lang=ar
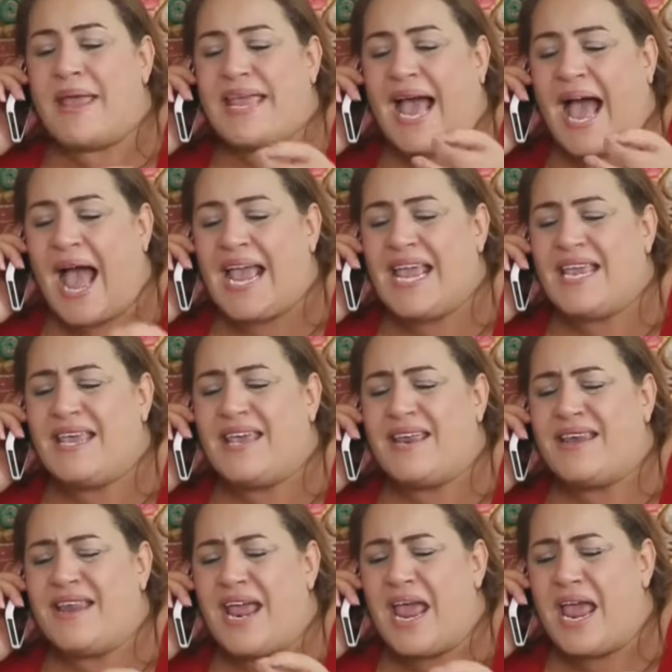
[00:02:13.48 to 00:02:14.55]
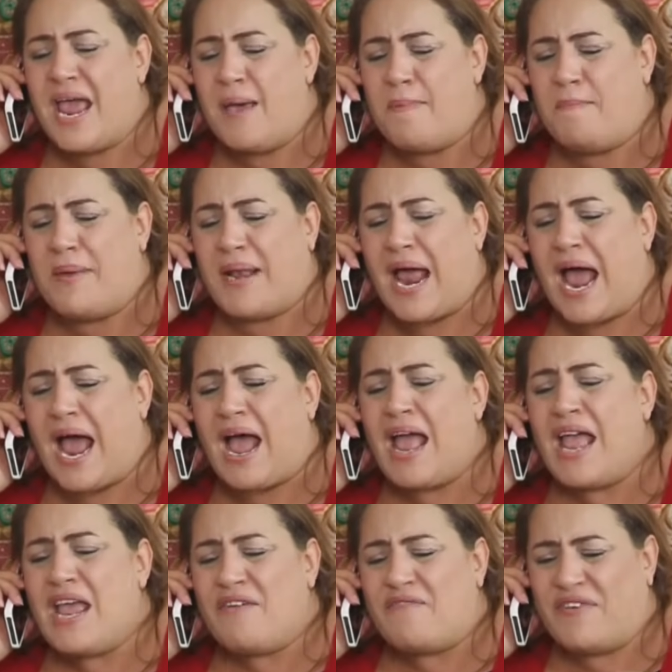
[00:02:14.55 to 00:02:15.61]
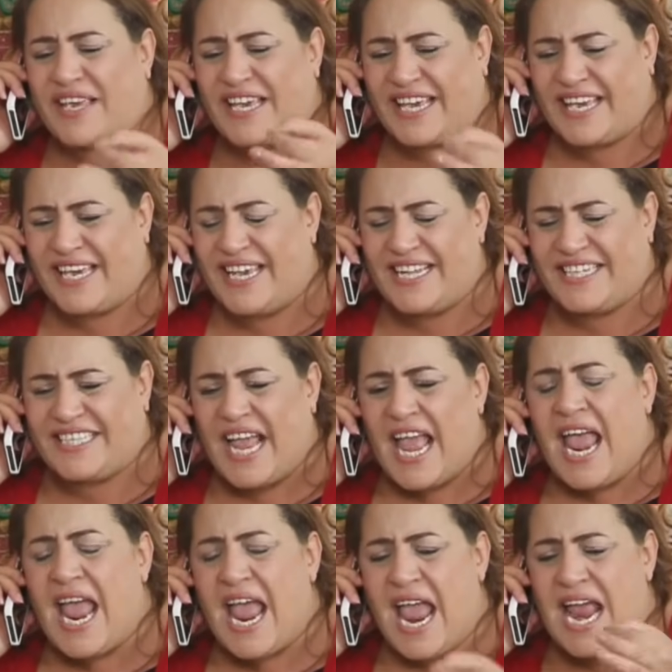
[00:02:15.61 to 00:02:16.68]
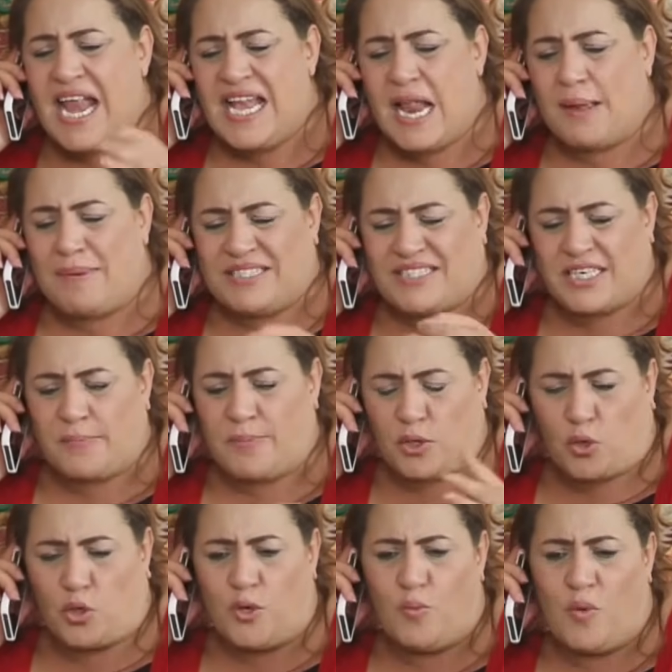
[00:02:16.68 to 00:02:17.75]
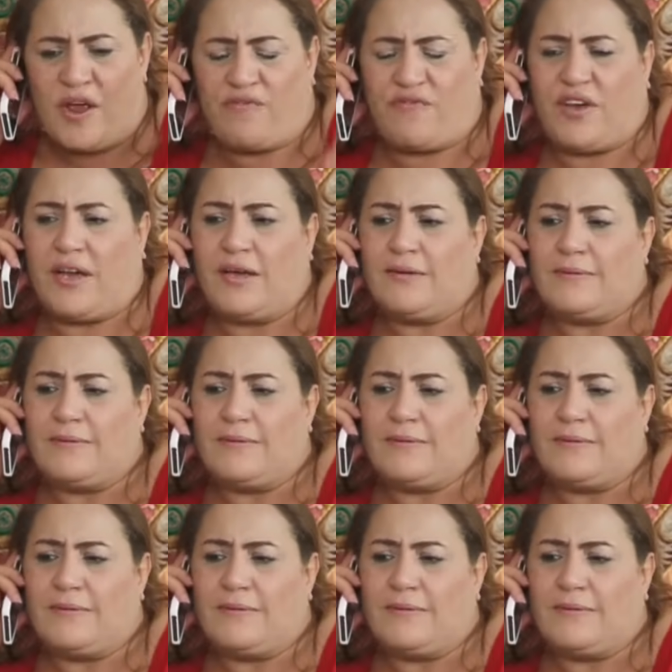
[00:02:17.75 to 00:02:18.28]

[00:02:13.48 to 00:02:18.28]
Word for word: يعين ابره في خيط الا ما نسيب يكون موافق